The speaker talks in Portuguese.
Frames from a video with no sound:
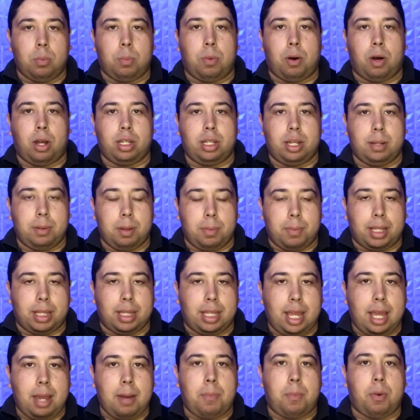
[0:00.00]
Podem me
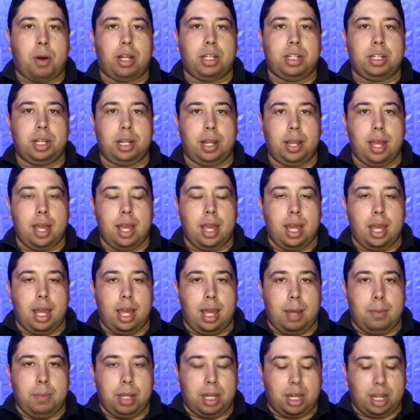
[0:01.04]
bater, podem
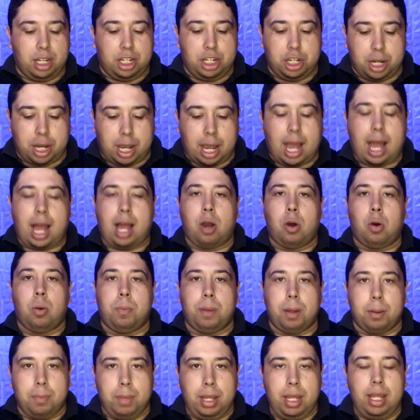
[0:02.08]
é, me criticar, a
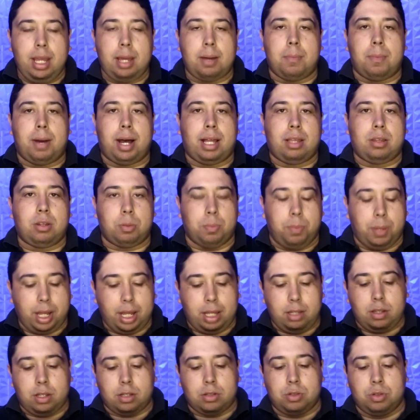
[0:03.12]
culpa é minha. Bato no
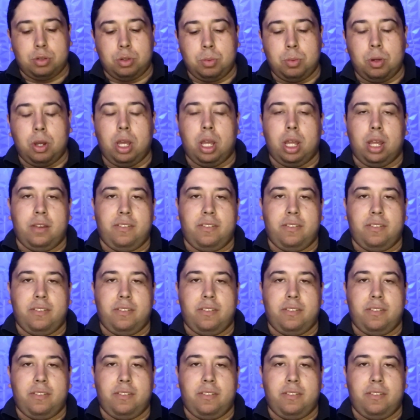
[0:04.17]
peito, assumo.